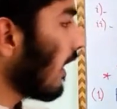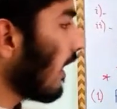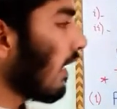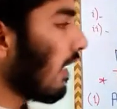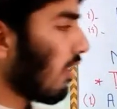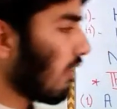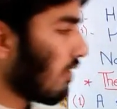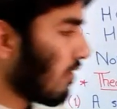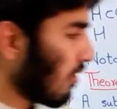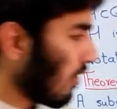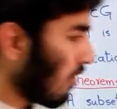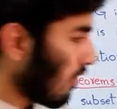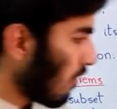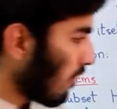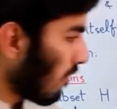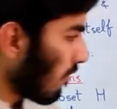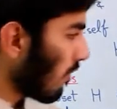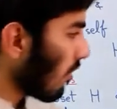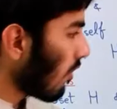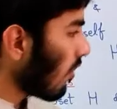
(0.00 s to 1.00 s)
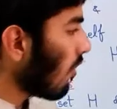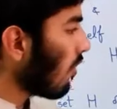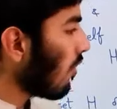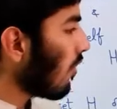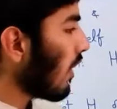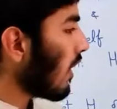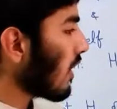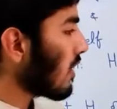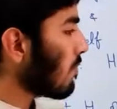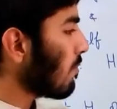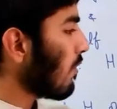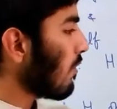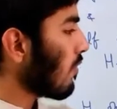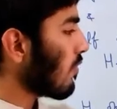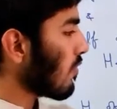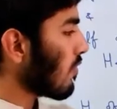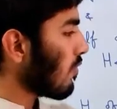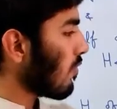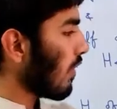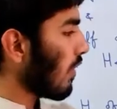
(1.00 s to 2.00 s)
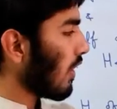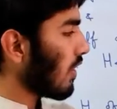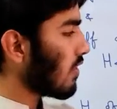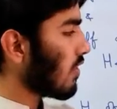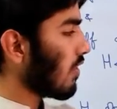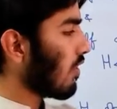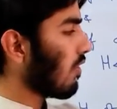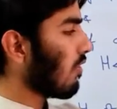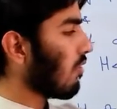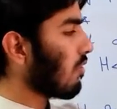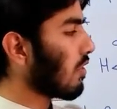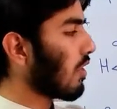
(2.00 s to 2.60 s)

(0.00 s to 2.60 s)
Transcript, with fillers: एंड फॉर ऑल एक्स बिलोंग्स टू एच